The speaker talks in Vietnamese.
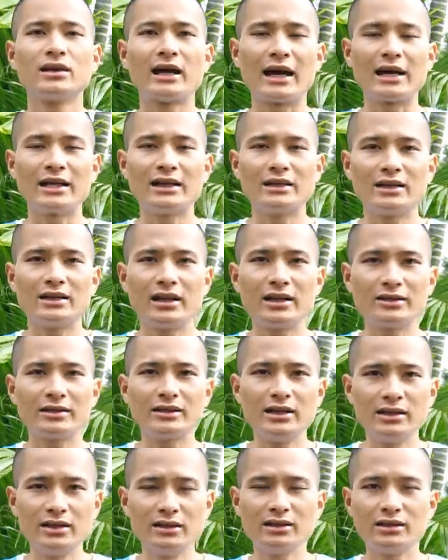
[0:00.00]
hãy lên
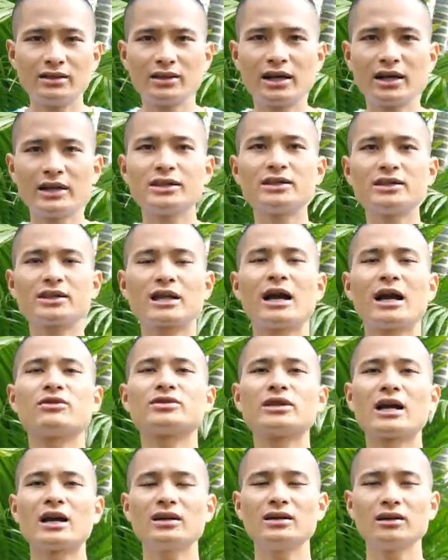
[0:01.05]
đi lấy
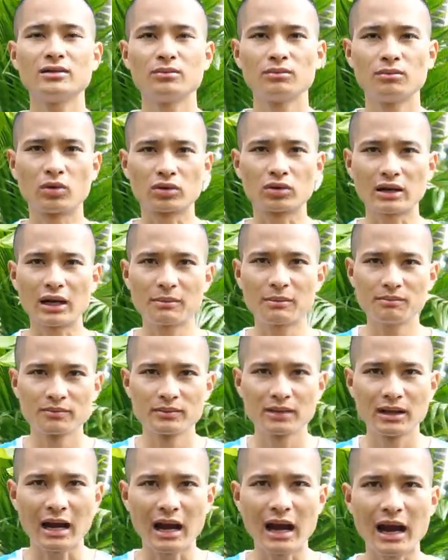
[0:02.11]
cao răng một năm
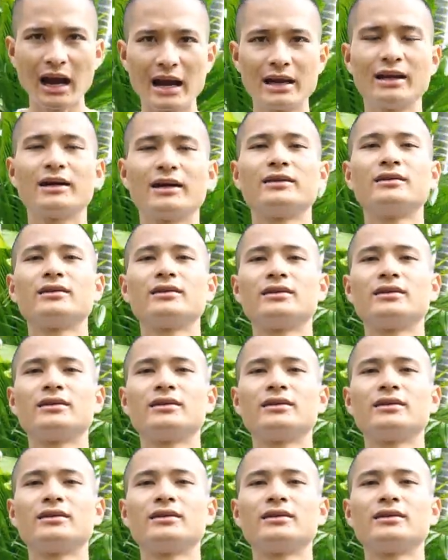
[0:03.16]
hai lần